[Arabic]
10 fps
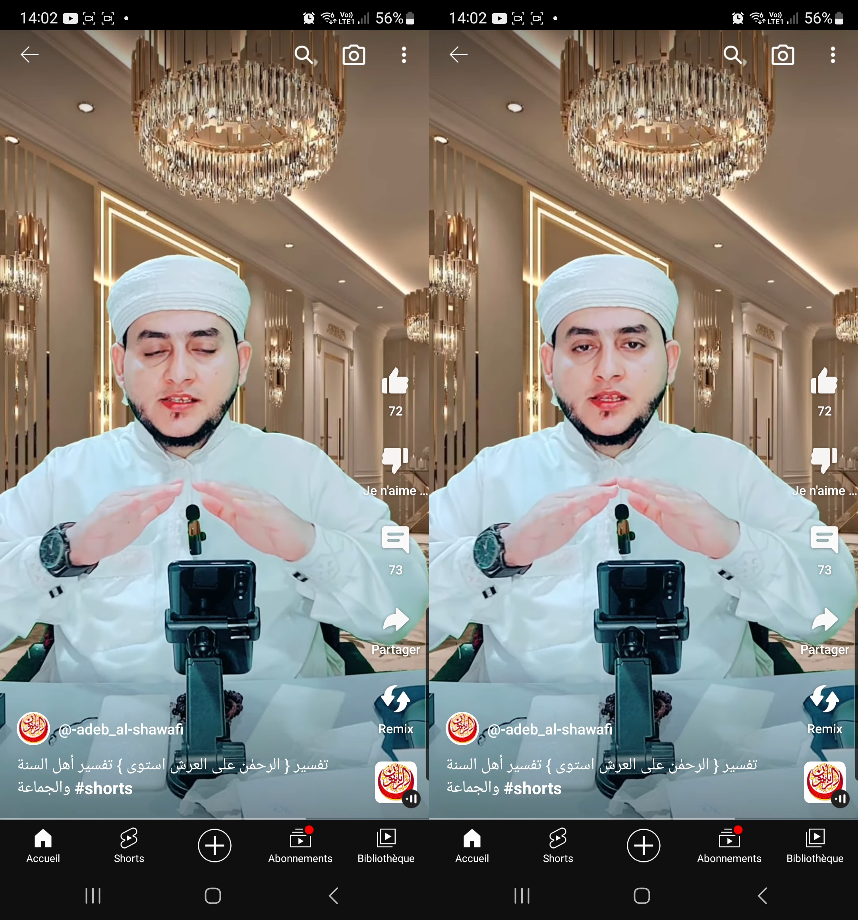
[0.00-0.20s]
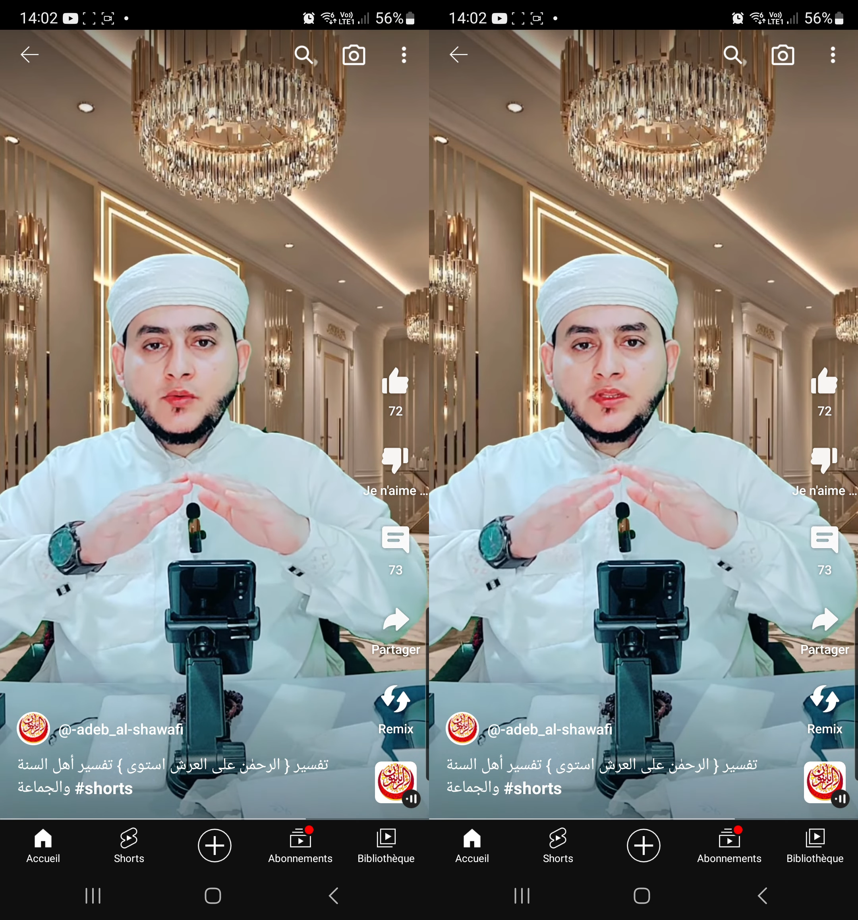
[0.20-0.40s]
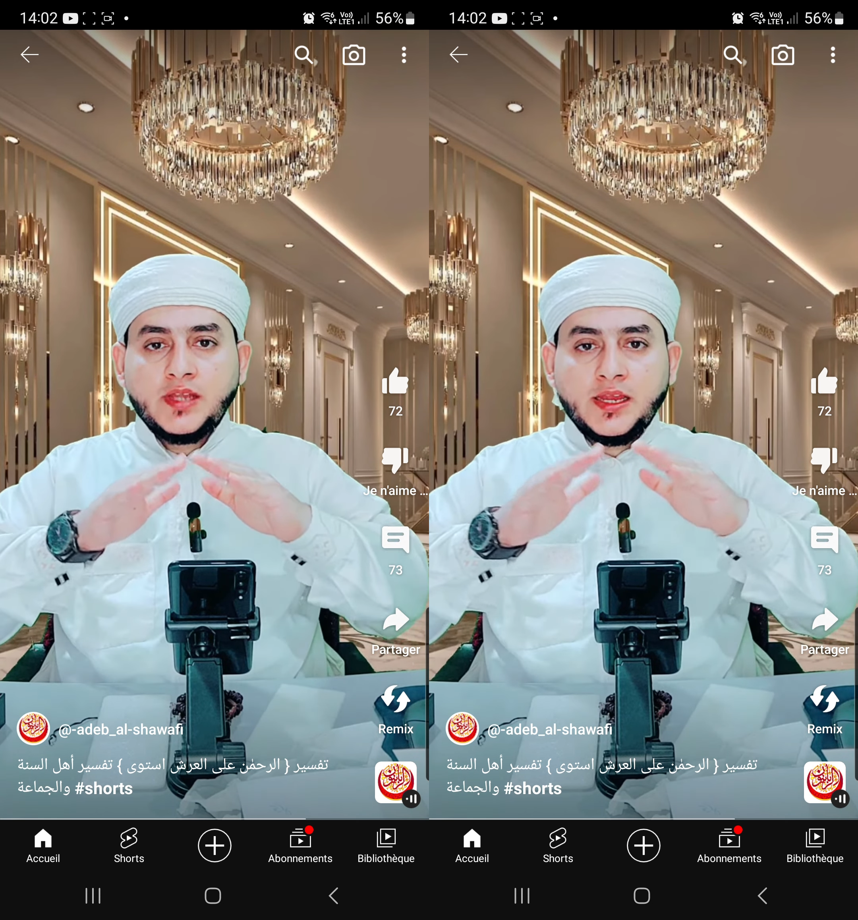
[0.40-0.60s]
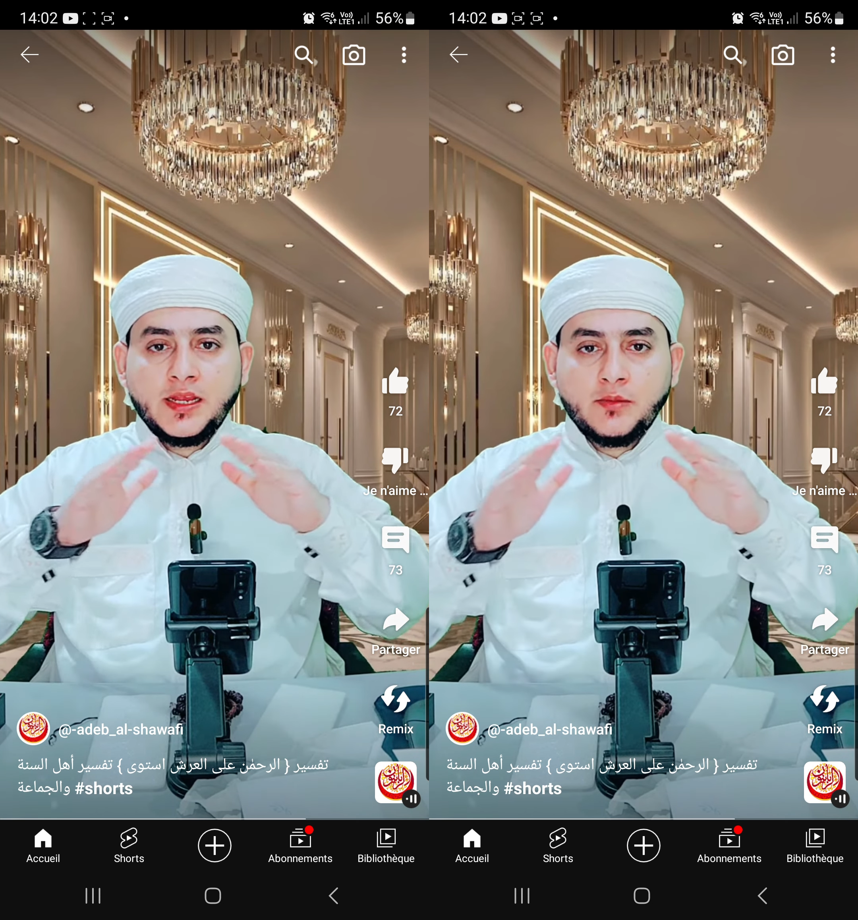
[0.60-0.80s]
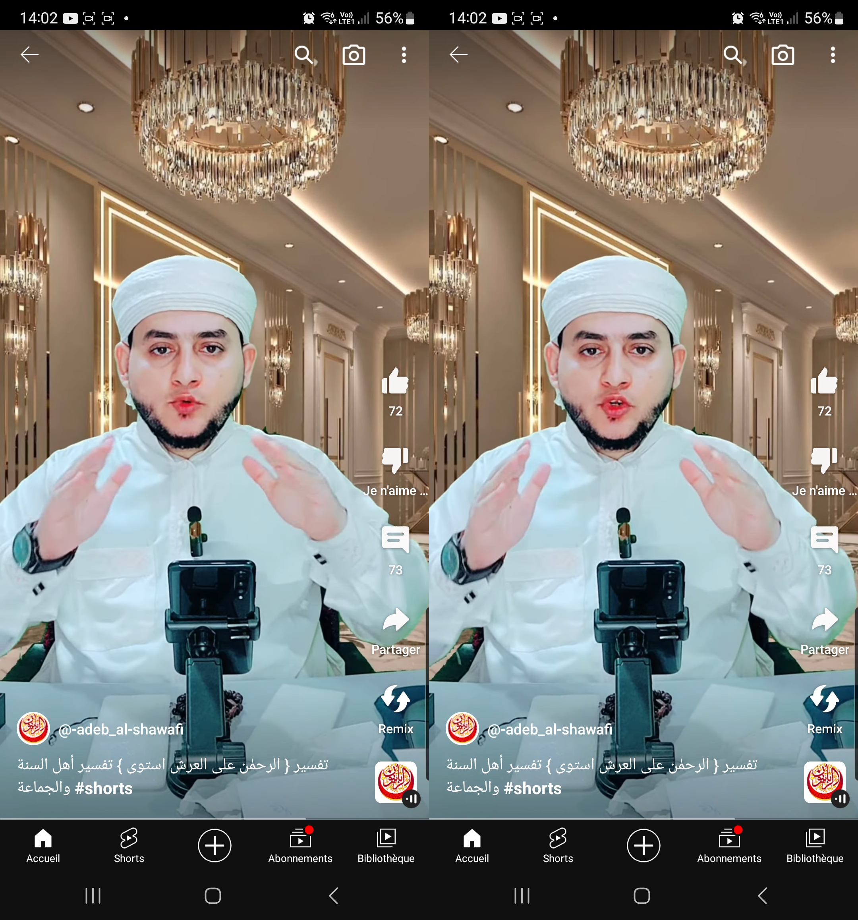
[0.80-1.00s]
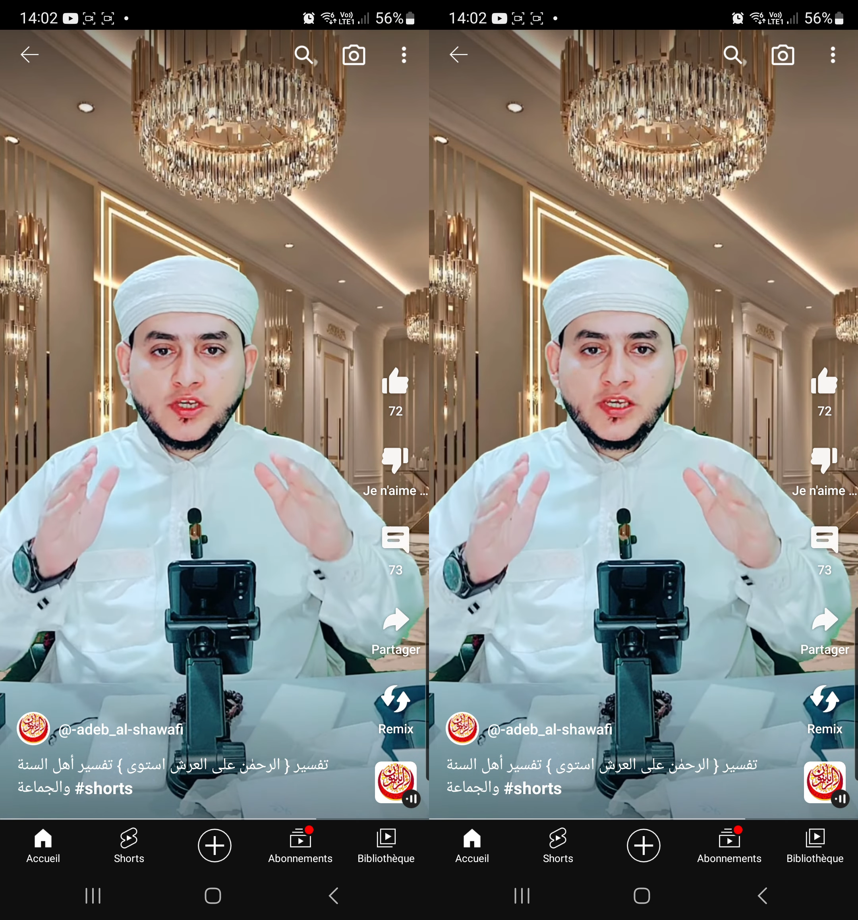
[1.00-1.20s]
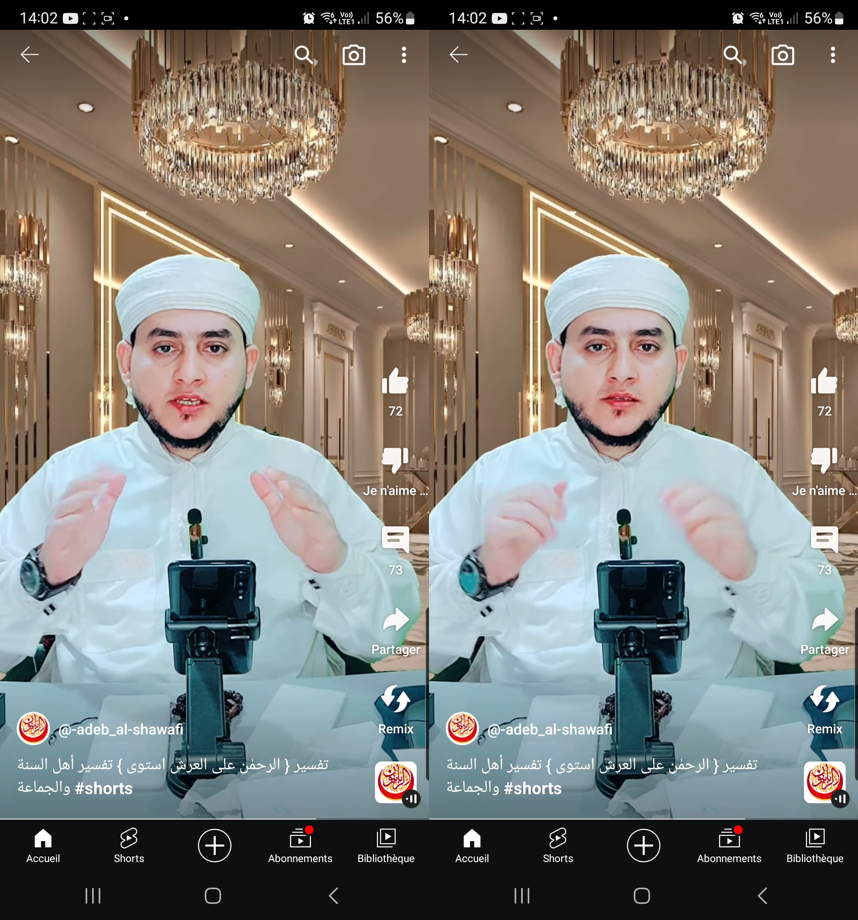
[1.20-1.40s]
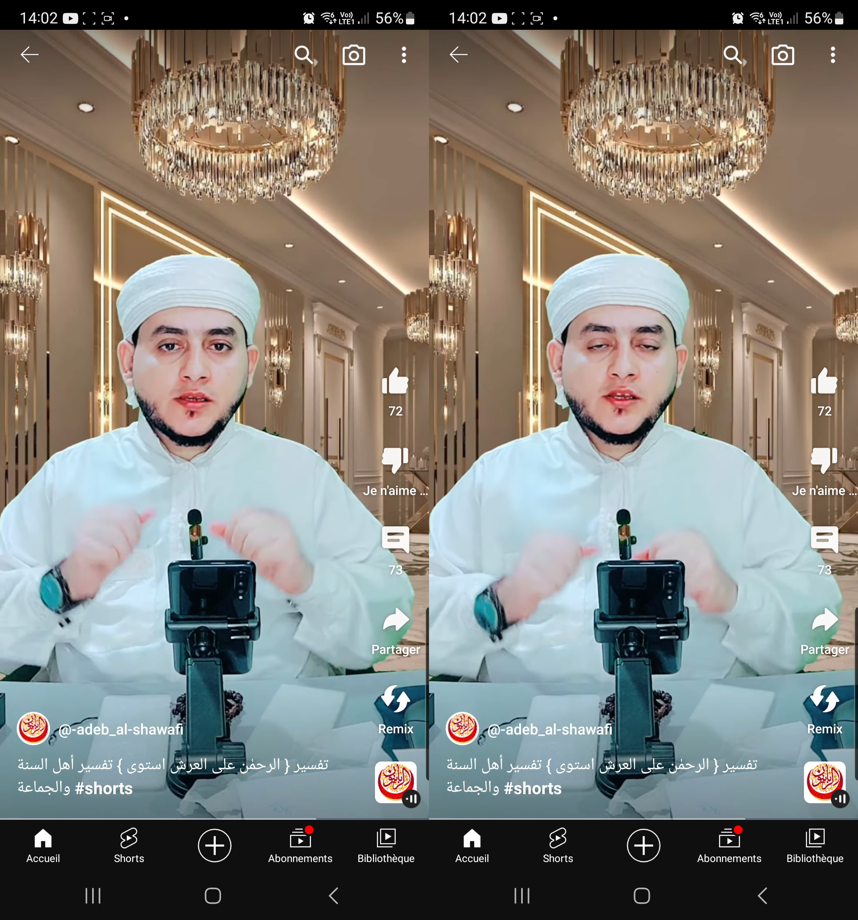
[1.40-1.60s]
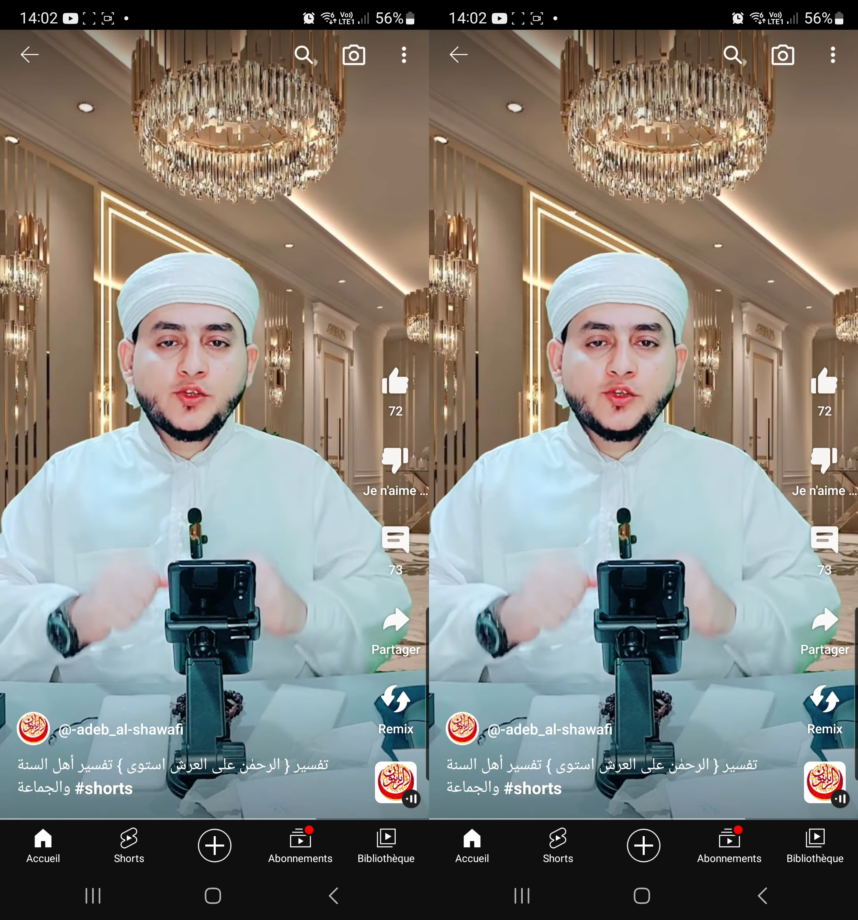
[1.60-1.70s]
استوت على ملكه